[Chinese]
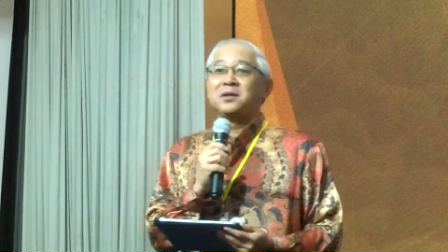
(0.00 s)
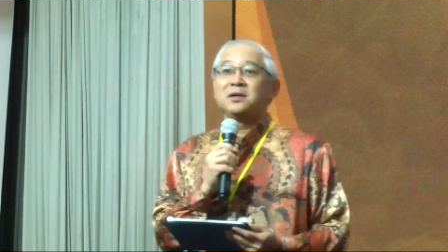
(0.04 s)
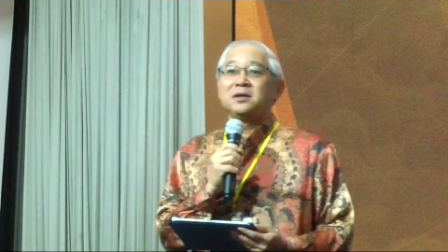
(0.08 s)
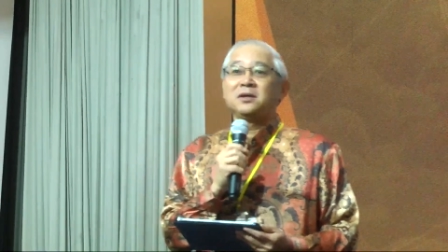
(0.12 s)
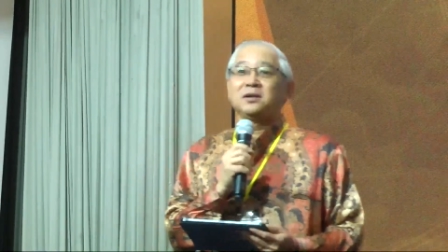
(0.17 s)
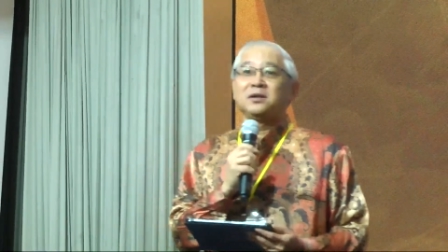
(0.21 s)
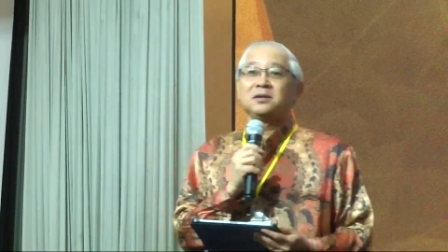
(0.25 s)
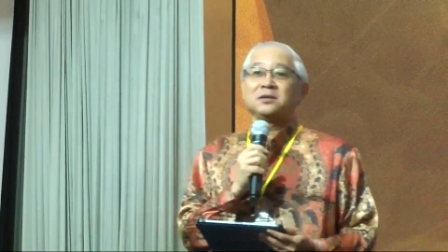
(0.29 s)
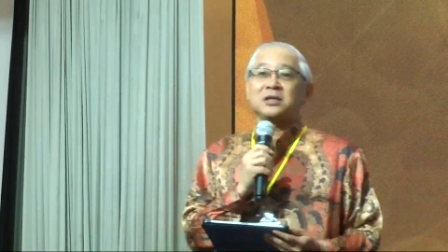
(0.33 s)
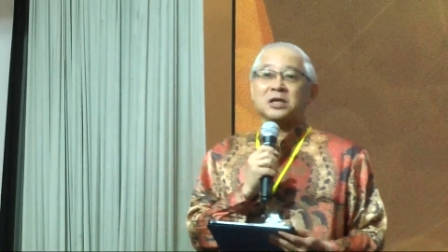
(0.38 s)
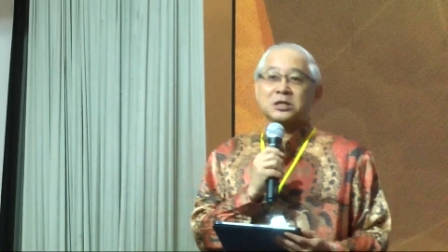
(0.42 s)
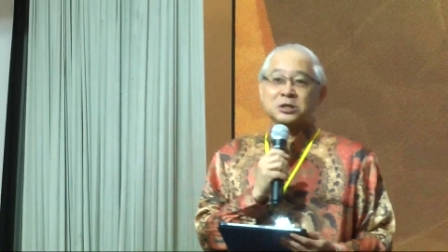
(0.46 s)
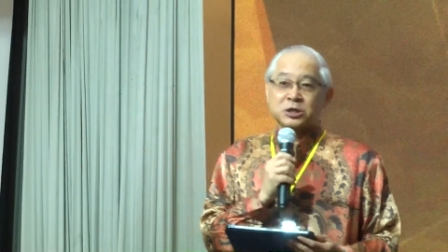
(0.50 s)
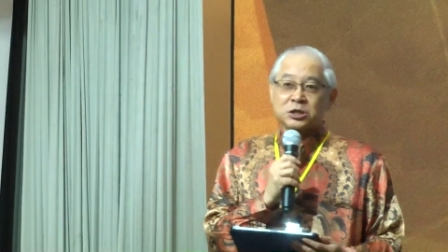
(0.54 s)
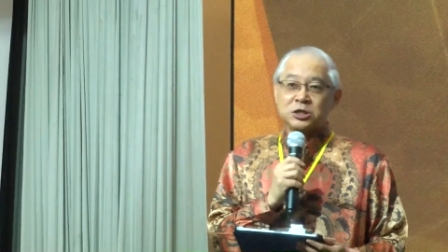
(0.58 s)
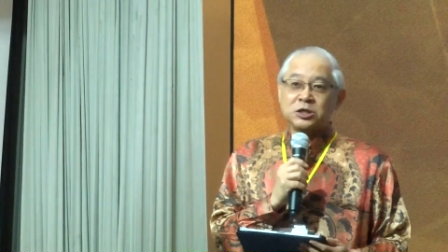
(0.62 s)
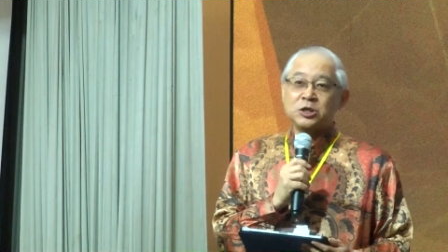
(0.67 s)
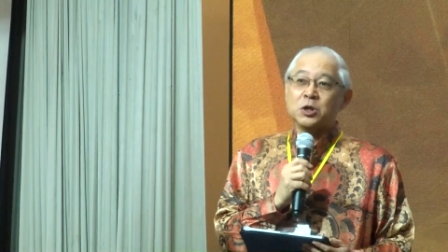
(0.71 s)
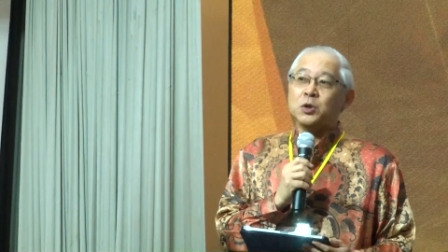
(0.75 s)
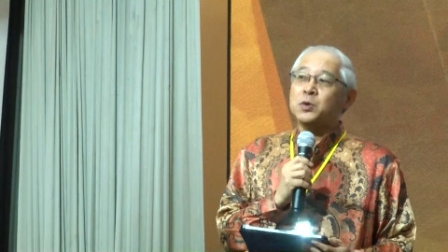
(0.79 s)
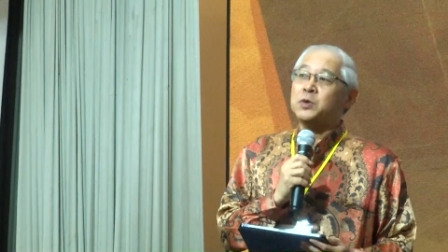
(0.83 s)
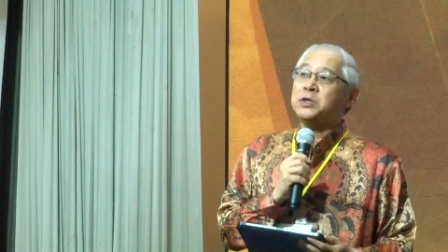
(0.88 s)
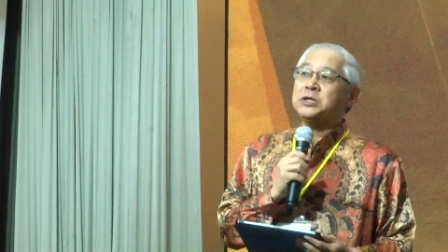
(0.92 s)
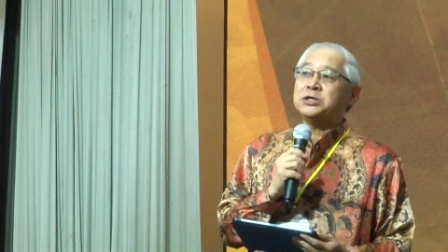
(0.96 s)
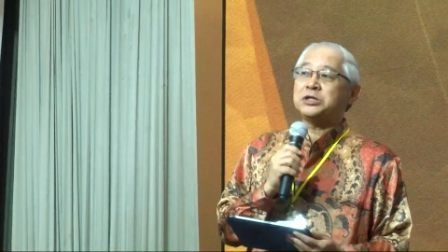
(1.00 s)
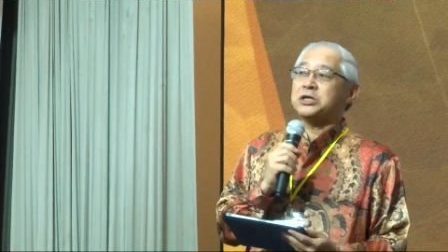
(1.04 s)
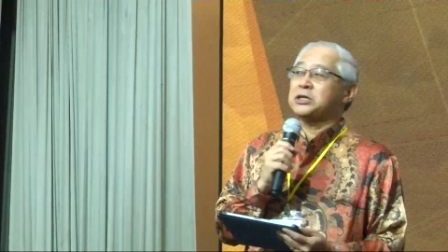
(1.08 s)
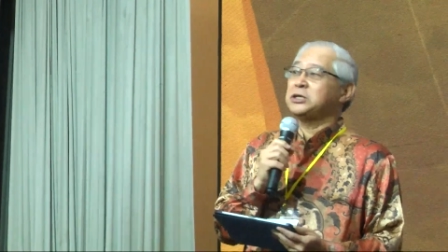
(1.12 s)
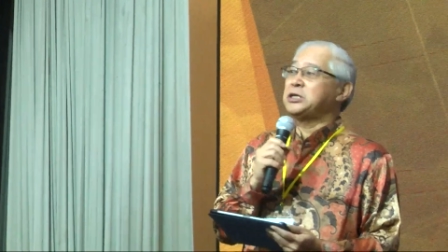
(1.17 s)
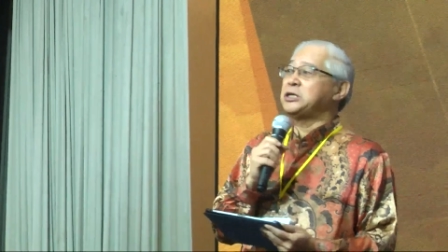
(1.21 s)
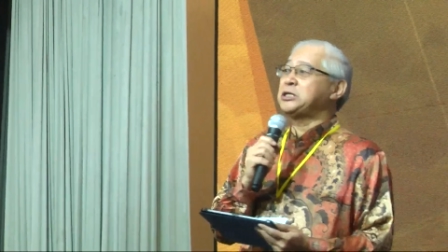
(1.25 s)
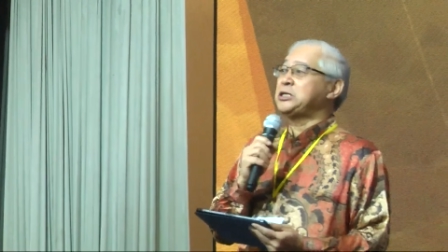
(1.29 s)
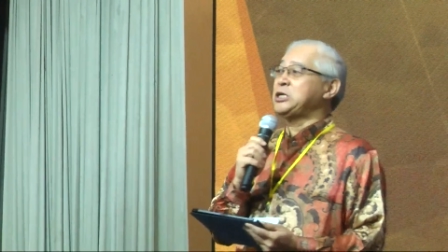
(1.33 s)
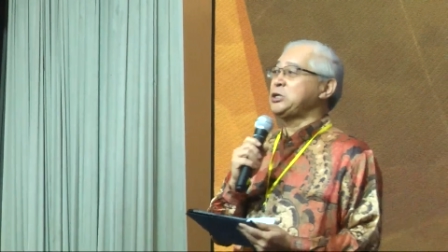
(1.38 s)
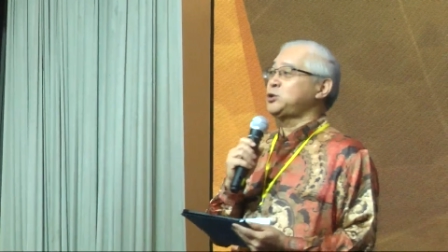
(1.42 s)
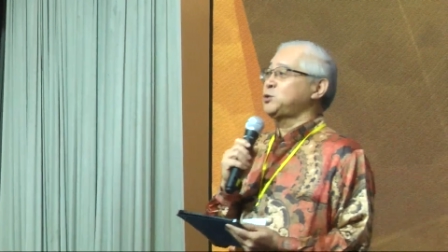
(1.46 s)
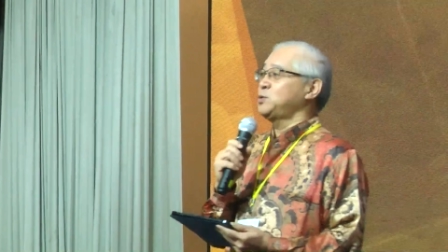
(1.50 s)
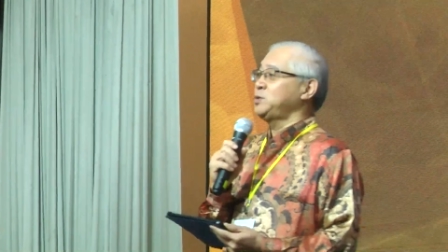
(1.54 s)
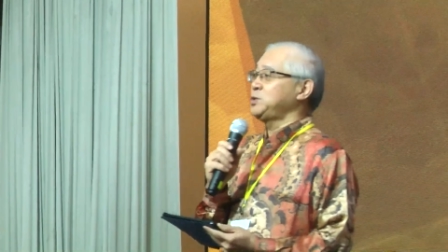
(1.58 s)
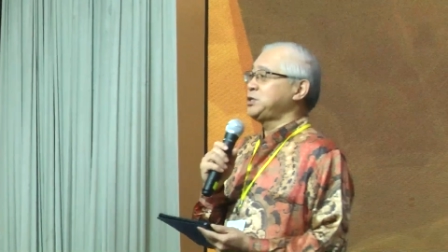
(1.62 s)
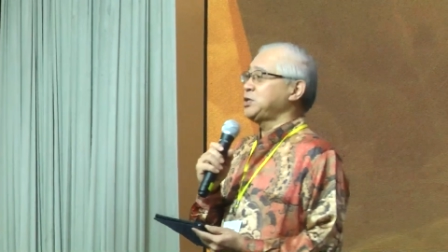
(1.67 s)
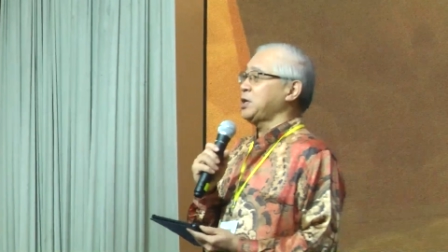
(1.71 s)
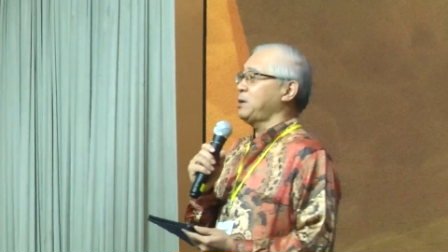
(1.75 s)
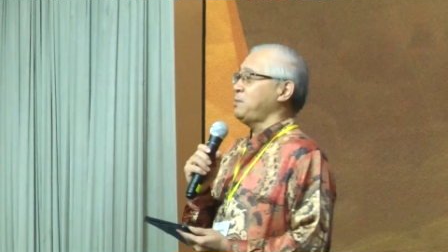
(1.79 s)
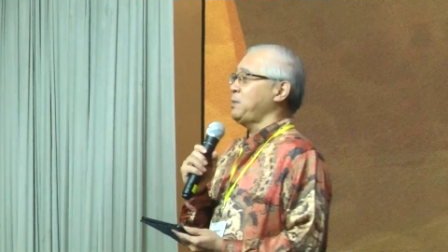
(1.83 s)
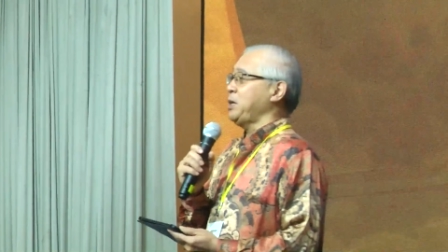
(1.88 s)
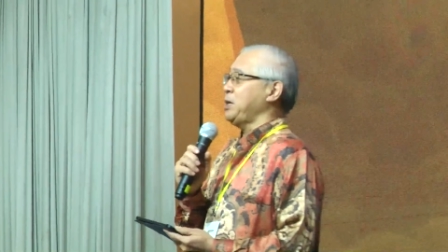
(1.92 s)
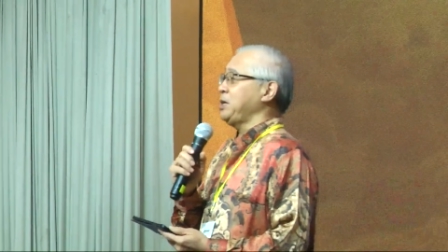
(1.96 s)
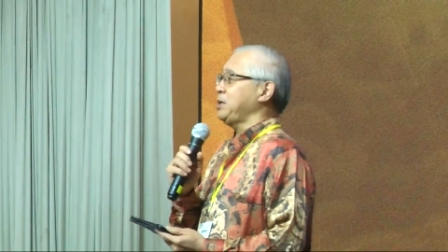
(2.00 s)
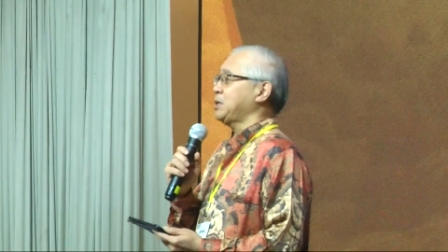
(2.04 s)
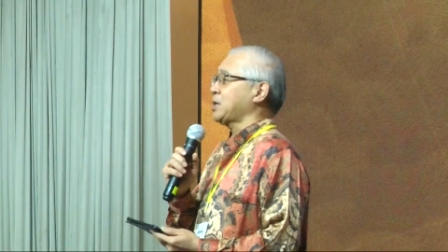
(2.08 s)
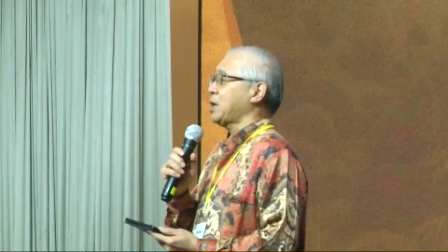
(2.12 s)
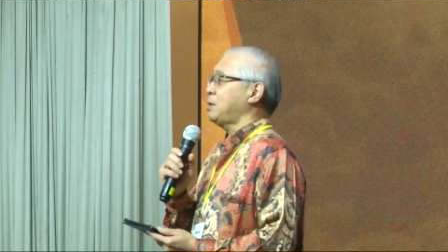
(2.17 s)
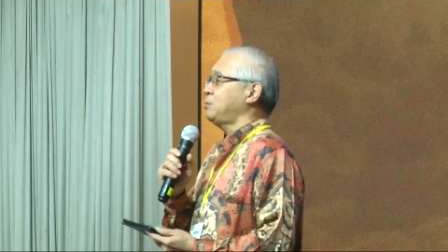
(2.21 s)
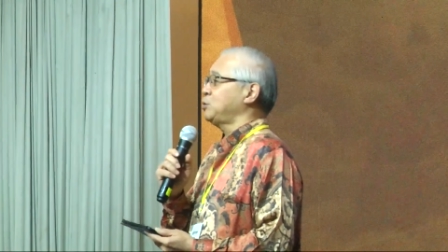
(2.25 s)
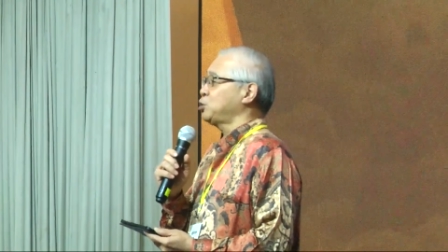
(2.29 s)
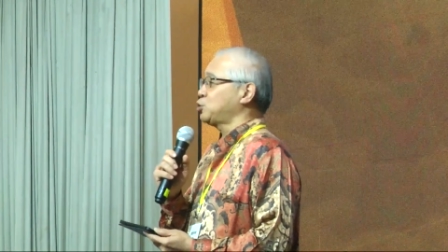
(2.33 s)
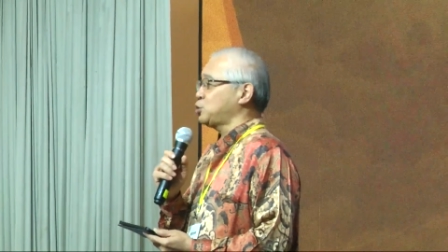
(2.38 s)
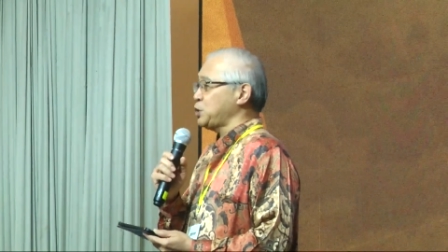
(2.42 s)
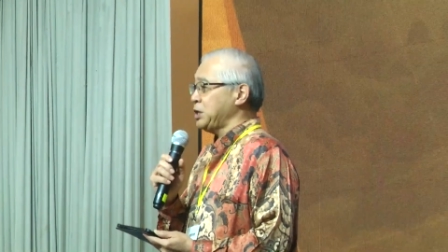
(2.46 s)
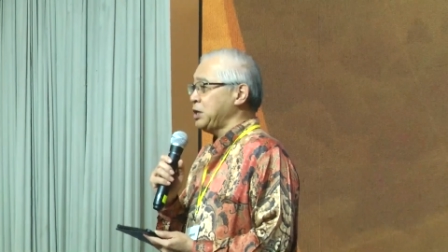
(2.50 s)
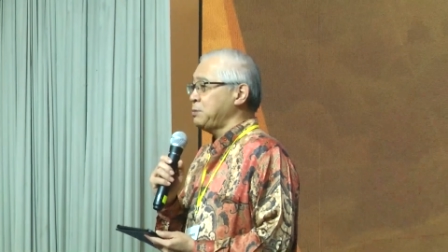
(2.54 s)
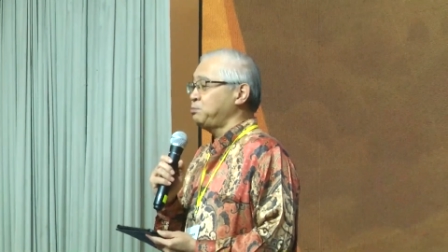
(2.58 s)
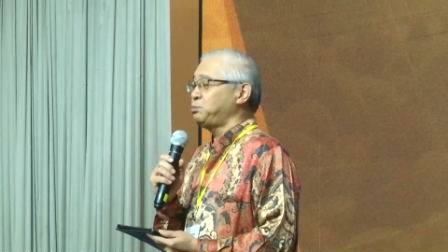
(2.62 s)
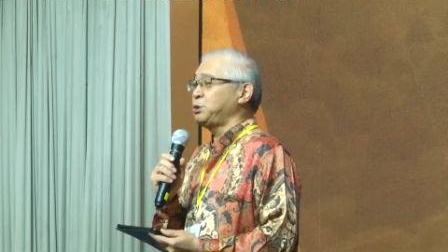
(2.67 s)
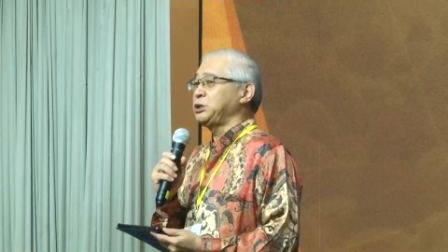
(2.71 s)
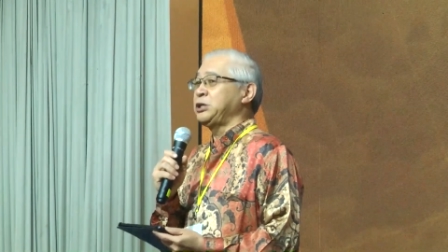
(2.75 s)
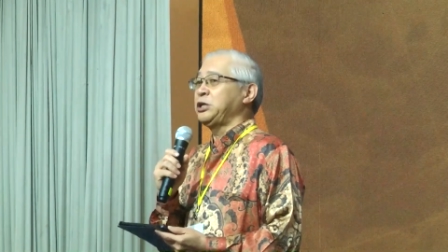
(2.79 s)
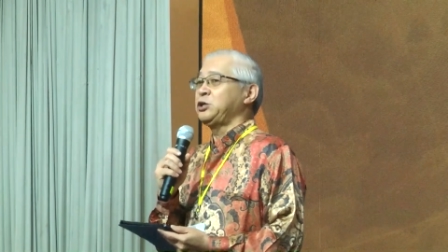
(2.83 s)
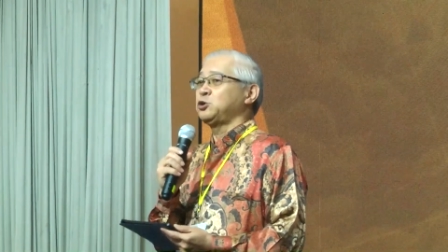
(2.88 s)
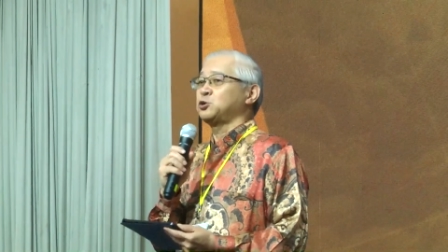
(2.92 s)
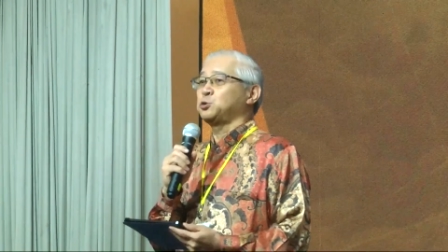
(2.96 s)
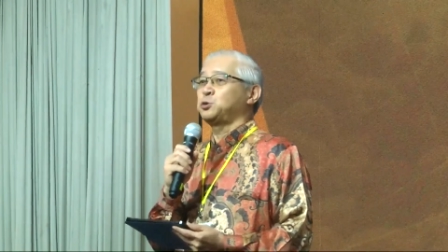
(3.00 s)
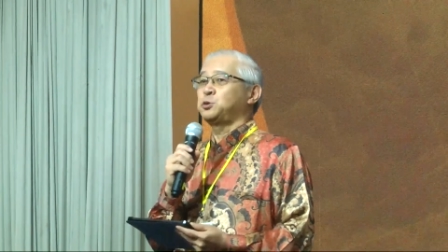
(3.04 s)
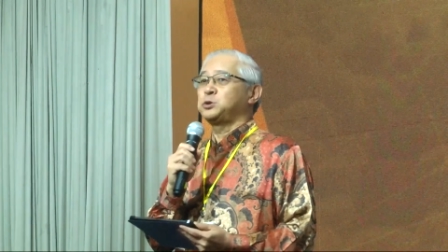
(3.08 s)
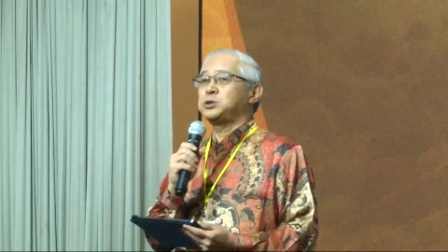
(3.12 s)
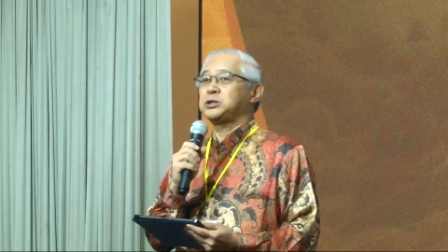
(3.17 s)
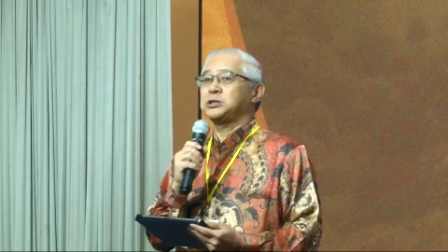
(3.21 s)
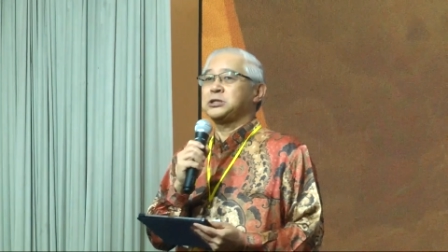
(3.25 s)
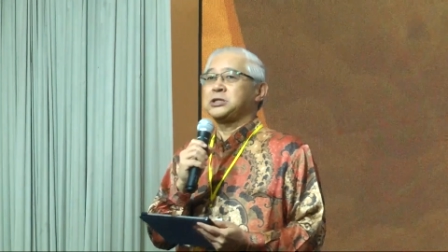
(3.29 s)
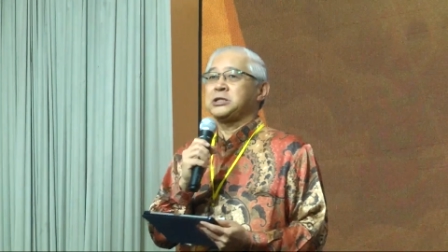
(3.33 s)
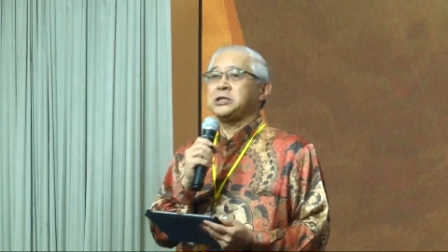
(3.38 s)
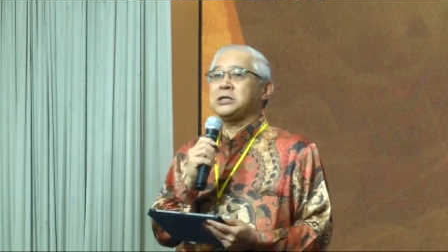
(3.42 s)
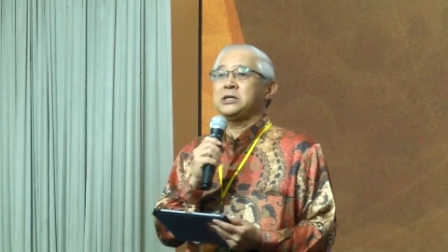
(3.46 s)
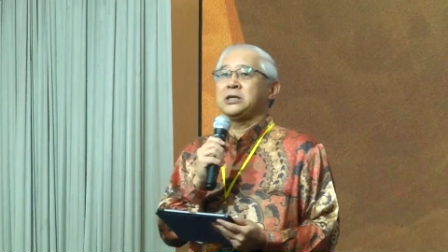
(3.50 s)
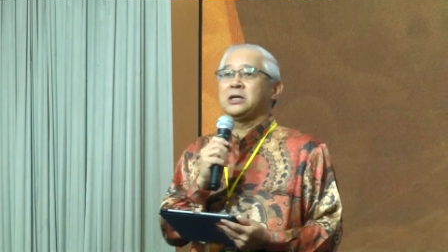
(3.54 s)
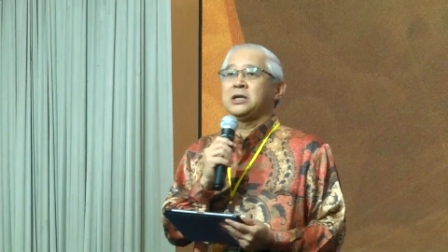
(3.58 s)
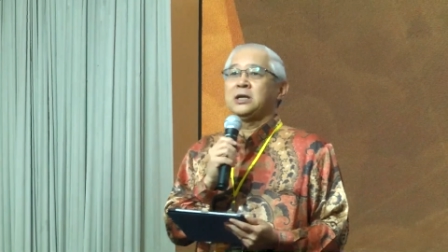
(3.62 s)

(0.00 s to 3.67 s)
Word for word: 但是有一些的弟兄姐妹，他们虽然不能出席，